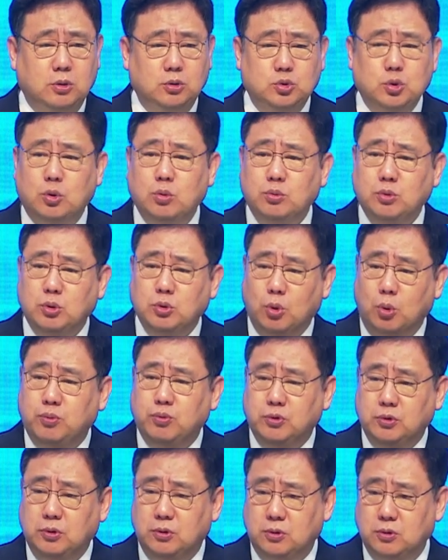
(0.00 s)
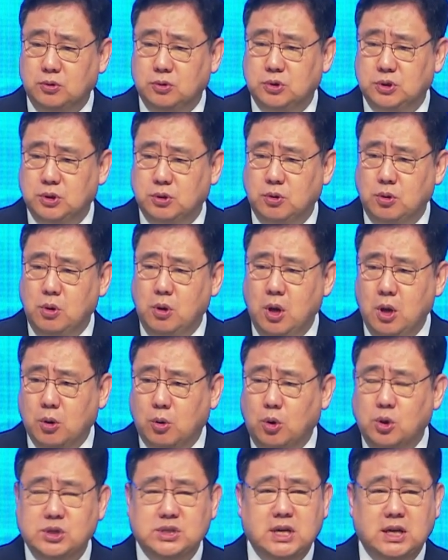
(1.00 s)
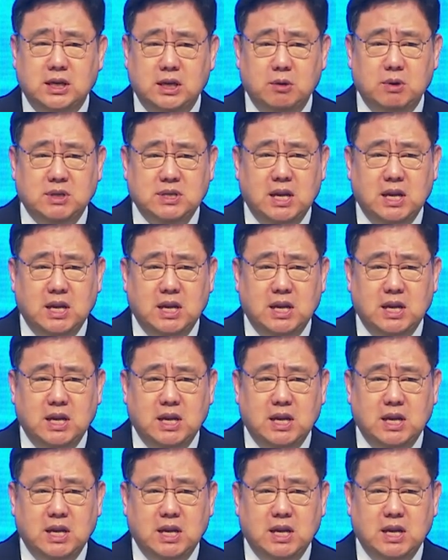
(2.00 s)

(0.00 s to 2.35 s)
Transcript: 조금 더 높은 곳이고 골짜기와